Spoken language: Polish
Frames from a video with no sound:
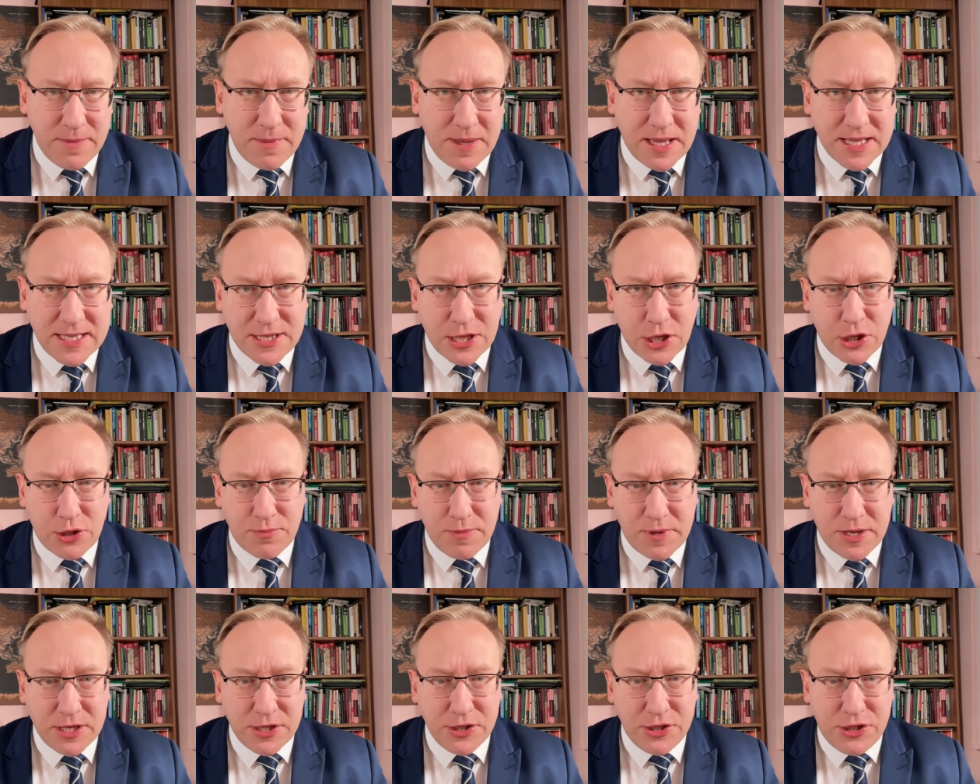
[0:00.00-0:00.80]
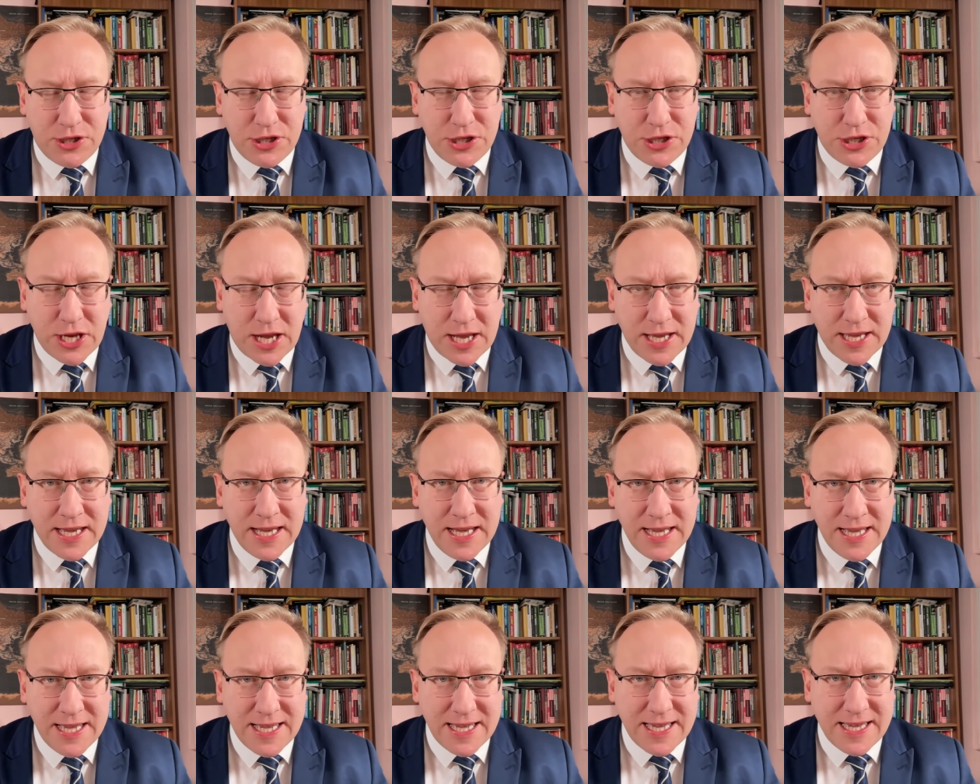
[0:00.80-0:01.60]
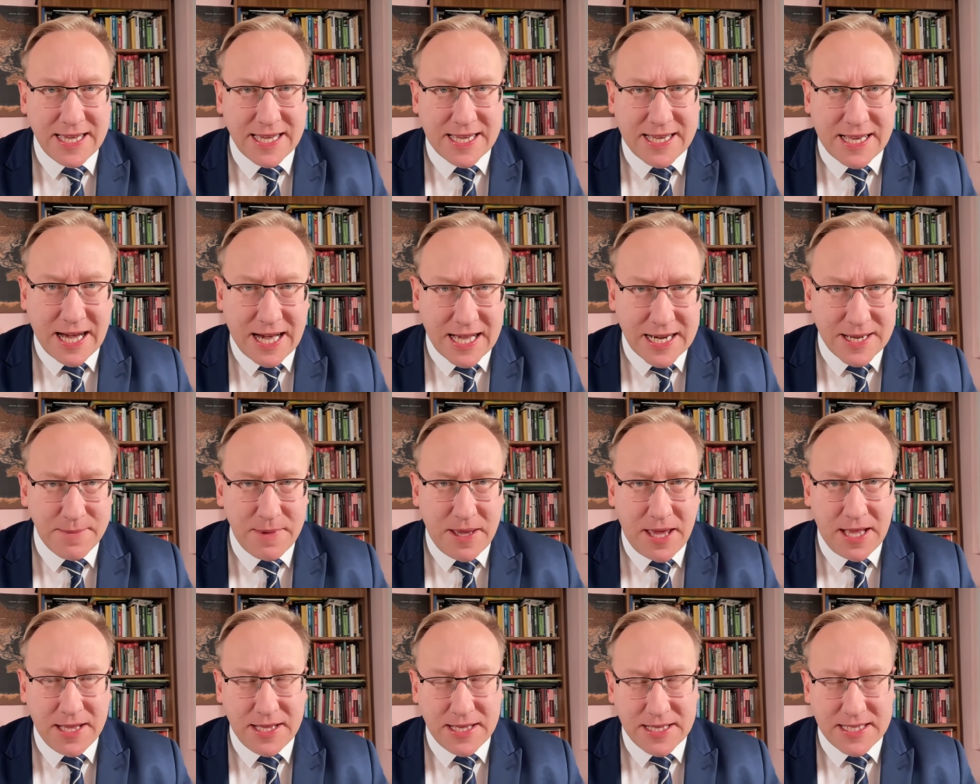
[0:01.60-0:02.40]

jesteśmy dzisiaj e, karmieni.